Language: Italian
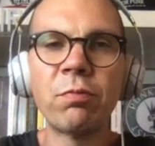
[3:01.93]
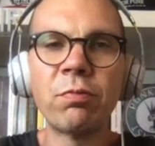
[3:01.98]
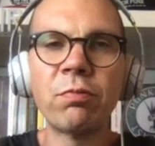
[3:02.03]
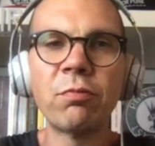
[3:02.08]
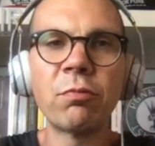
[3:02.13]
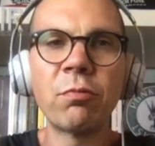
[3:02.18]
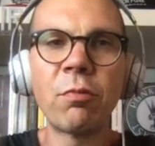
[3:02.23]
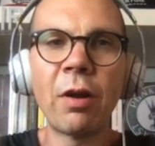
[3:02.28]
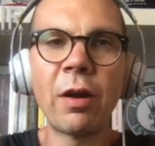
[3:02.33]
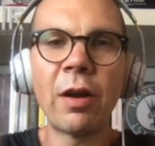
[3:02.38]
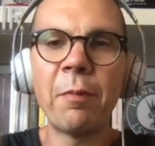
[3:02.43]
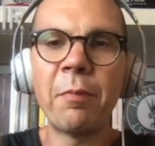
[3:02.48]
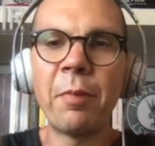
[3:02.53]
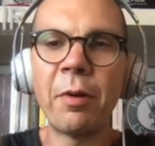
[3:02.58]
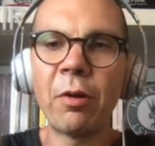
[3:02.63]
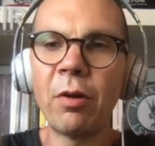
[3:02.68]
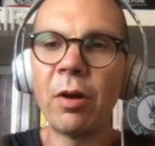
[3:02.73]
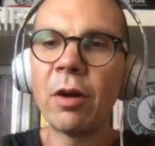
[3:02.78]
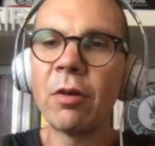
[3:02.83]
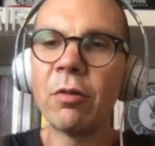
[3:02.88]
qualche
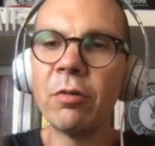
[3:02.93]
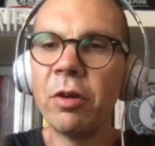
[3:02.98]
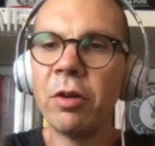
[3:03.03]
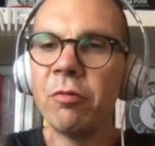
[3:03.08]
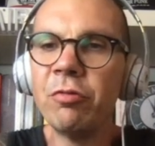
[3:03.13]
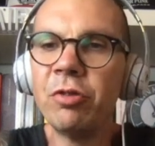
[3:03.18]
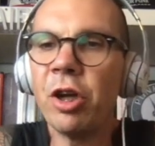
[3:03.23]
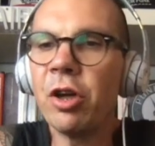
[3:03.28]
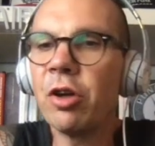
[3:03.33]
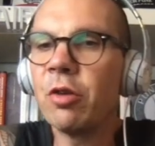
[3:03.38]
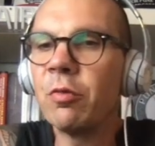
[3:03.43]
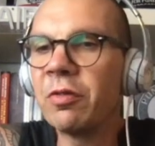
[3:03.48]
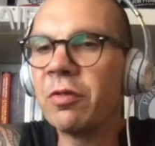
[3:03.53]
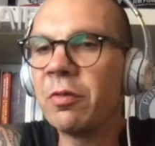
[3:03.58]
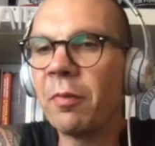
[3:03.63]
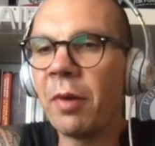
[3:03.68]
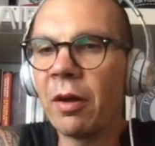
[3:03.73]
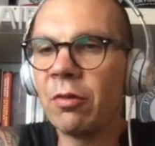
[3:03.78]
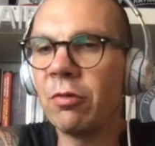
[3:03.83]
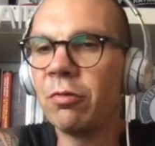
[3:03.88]
parola con Eugenio, mi è
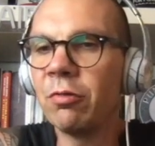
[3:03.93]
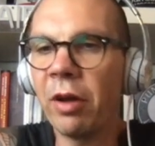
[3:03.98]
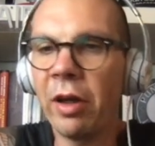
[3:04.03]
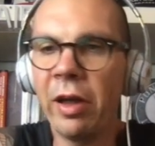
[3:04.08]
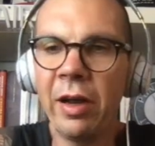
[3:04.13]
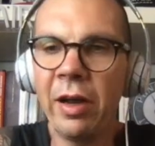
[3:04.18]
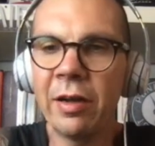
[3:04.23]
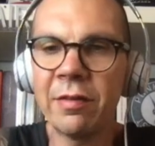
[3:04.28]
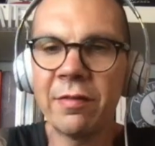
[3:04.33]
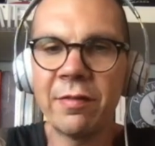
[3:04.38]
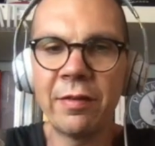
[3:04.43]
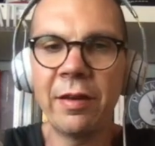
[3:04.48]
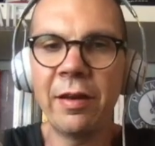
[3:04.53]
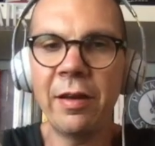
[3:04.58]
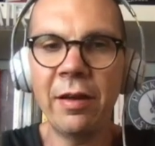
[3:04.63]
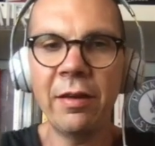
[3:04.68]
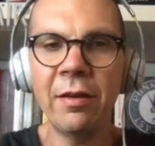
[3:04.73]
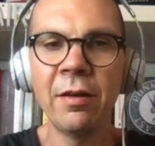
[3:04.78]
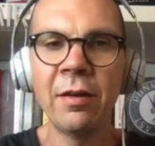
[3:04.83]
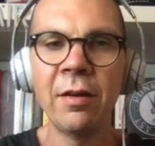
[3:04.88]
sembrato un regaz.
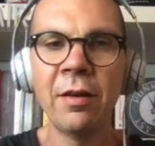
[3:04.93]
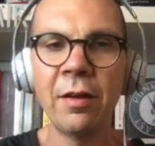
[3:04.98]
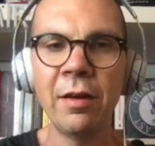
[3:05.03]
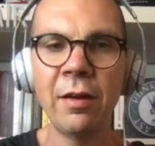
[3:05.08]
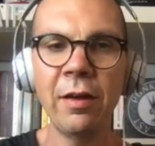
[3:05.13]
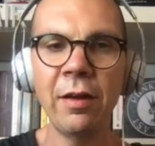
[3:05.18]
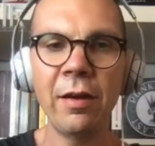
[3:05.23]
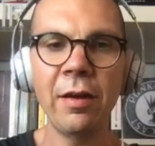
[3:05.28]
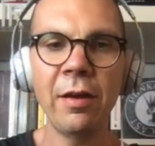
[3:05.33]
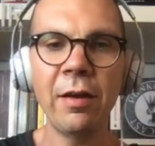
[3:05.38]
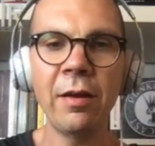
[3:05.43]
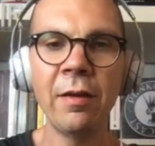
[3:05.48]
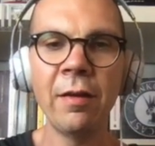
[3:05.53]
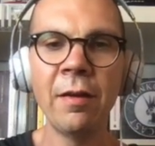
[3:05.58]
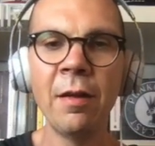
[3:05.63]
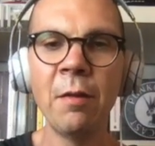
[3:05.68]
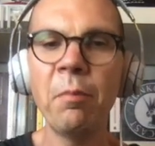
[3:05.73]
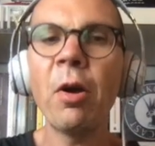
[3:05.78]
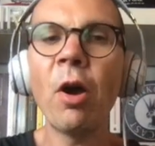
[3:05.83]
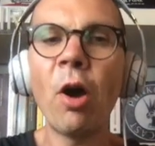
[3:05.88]
E, e,
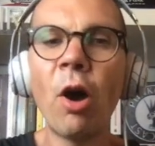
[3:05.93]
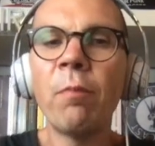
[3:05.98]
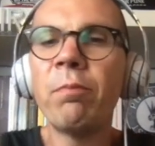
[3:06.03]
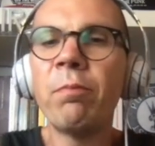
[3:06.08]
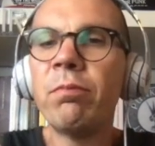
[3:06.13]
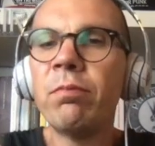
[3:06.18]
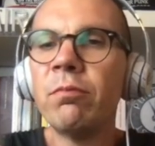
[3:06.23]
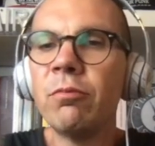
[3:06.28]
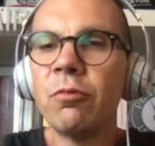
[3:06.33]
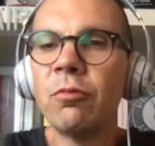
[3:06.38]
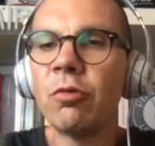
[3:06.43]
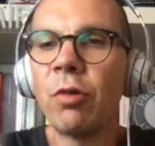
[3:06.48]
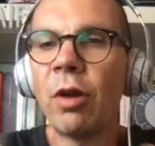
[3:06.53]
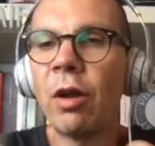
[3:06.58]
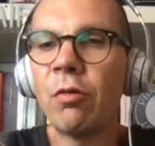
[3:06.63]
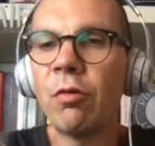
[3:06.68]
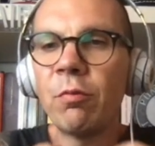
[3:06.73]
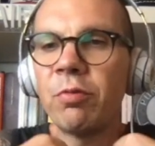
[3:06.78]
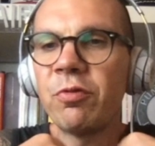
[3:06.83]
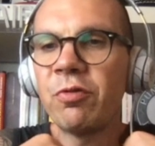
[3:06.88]
però mm, non
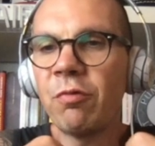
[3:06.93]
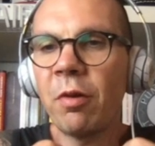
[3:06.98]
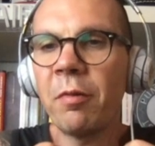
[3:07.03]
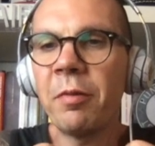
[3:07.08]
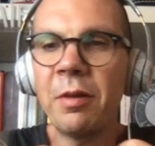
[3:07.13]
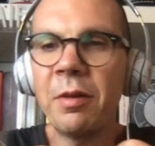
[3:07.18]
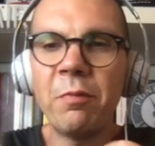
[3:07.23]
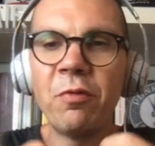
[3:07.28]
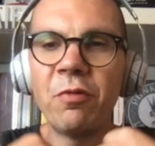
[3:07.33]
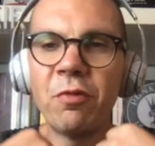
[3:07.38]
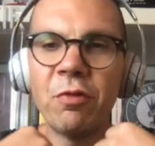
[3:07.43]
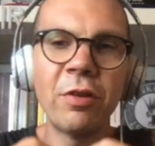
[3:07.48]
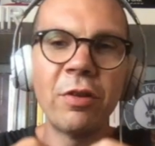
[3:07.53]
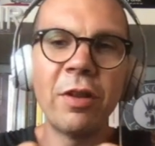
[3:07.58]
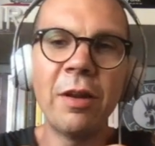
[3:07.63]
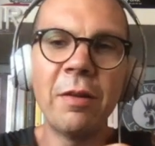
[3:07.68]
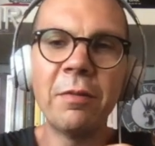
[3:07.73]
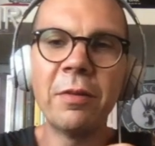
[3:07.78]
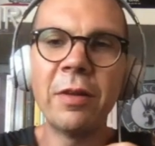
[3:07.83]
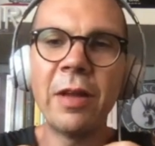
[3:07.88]
hanno sicuramente bisogno
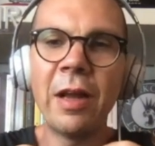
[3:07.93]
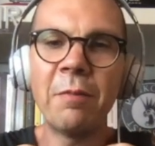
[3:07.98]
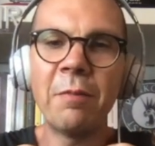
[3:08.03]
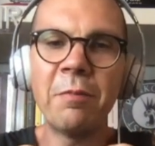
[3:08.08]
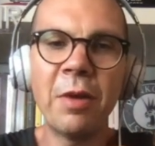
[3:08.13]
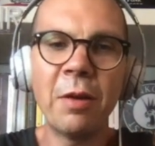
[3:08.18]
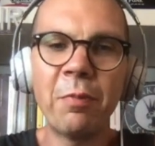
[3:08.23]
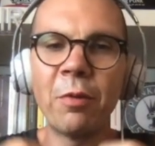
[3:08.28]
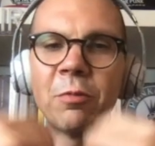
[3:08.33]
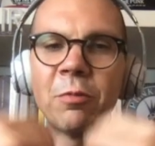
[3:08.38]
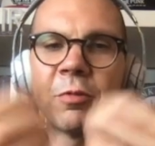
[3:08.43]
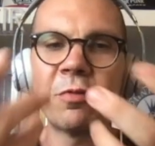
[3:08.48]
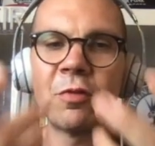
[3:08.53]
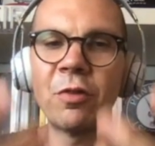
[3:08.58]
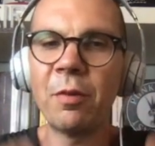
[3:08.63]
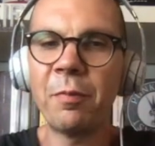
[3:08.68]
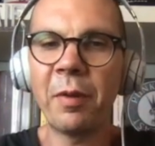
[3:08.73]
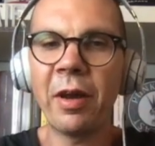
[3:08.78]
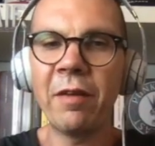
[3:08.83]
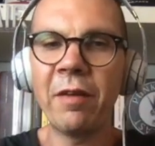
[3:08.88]
del, della mia
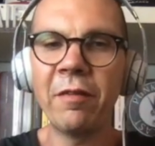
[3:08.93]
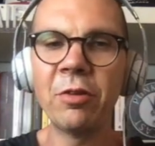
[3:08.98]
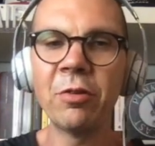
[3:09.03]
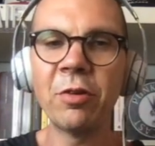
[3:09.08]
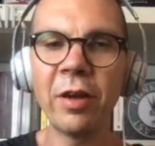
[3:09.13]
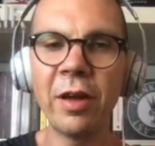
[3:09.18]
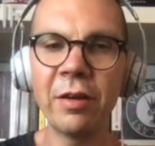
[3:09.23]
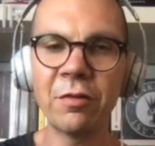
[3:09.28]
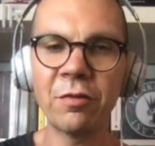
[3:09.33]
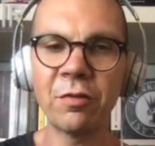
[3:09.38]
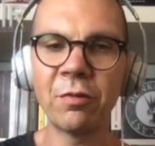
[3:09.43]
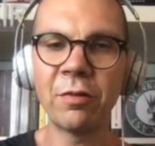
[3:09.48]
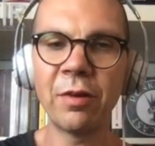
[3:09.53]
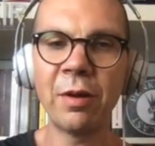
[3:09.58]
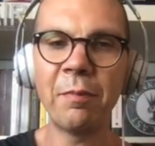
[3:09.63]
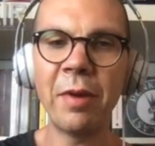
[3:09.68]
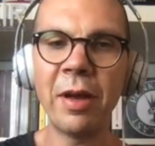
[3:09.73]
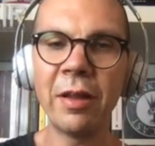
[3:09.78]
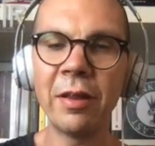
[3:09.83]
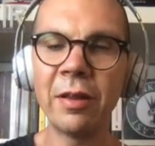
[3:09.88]
promozione perché vedo che sono
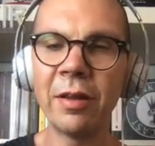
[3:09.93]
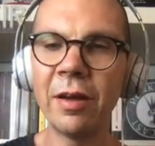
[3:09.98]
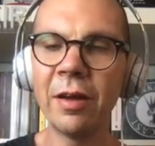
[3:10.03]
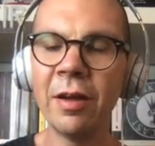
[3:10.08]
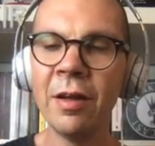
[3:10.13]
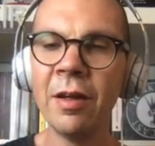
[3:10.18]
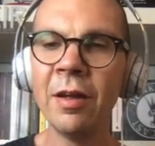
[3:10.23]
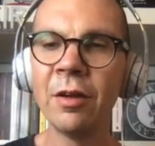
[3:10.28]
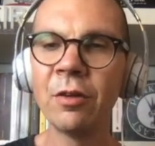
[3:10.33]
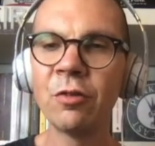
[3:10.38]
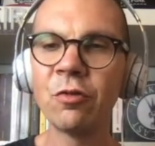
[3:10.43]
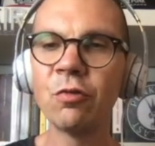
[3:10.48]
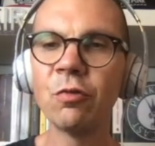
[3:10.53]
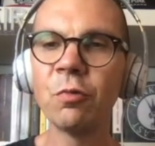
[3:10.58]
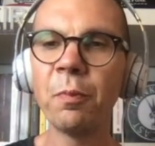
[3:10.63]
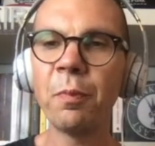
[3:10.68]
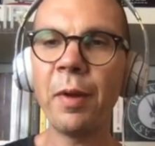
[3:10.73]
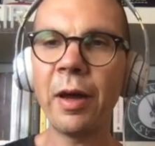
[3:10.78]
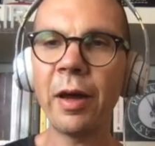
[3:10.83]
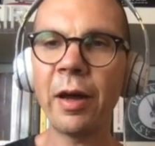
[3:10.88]
una band
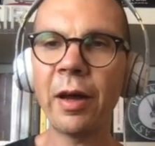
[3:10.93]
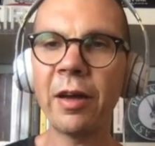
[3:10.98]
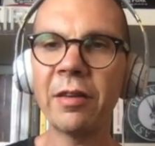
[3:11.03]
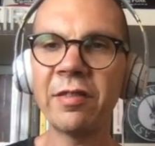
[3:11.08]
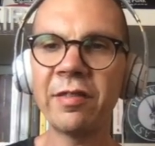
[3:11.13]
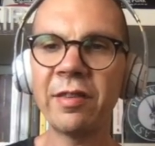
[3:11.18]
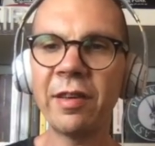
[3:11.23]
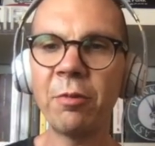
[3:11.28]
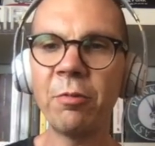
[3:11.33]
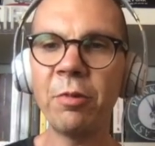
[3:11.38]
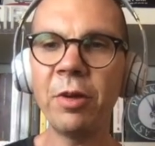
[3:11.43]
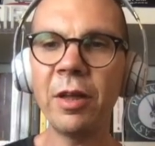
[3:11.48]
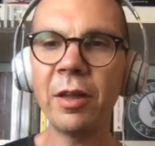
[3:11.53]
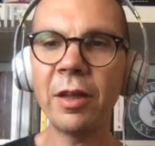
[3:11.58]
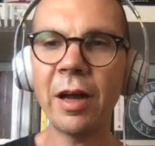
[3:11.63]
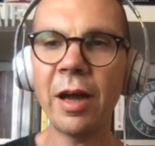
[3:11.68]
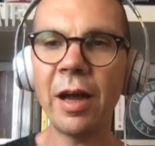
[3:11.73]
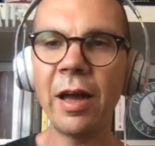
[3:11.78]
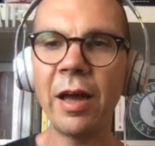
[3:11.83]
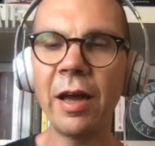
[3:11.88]
super
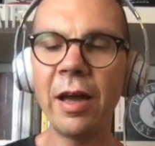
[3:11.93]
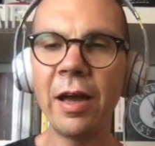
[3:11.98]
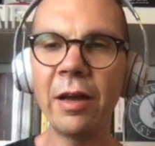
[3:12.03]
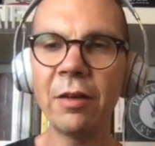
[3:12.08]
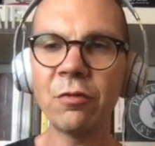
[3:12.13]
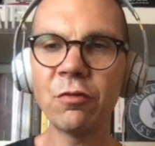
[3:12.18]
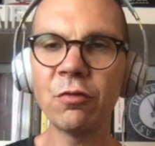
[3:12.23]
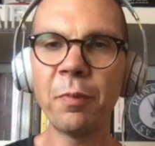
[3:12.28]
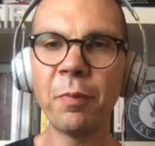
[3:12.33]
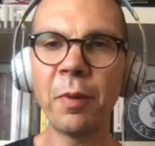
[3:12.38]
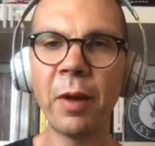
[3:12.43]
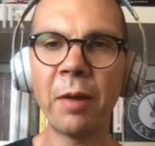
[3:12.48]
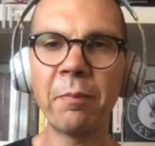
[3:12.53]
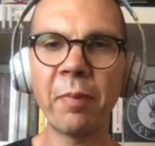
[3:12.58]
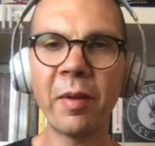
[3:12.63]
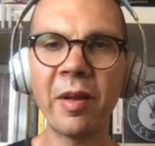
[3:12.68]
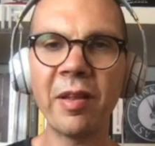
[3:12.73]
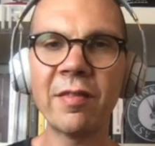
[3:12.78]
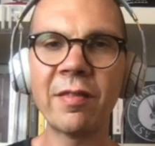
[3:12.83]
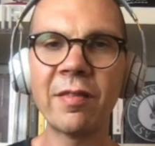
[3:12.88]
seguita e super
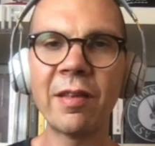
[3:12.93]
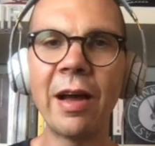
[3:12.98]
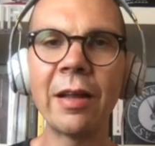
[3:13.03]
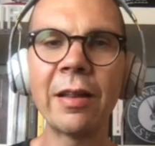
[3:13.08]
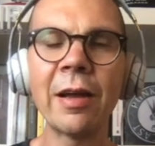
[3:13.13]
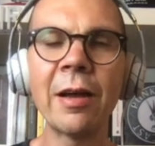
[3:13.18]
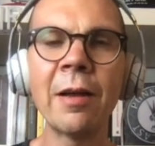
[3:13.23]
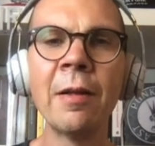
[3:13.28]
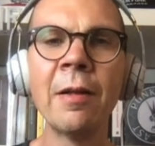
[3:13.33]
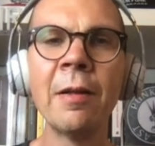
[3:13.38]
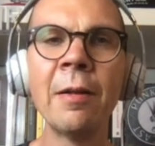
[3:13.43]
apprezzata.